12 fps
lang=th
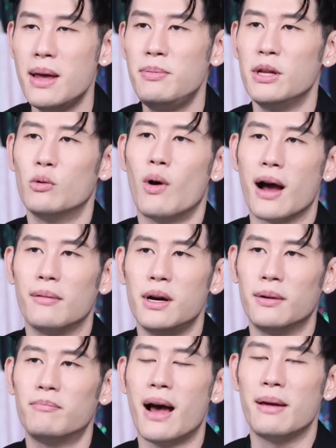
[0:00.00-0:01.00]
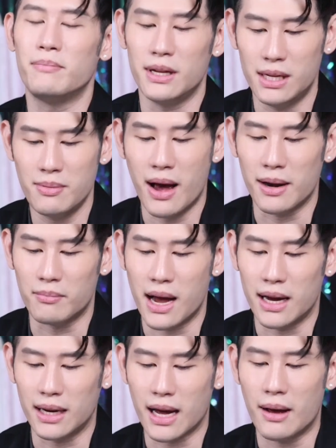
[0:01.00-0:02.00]
ไม่ผิดหวังเหมือนปลายปีที่ผ่าน
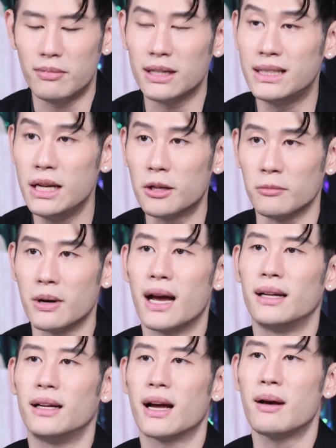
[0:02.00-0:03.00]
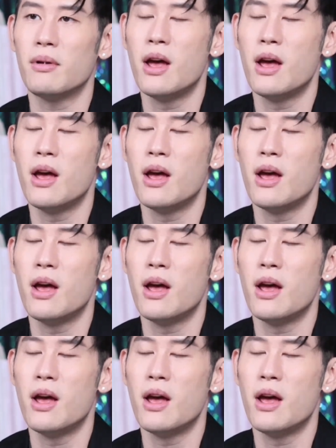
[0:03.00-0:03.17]
มานะครับและที่สำคัญนะครั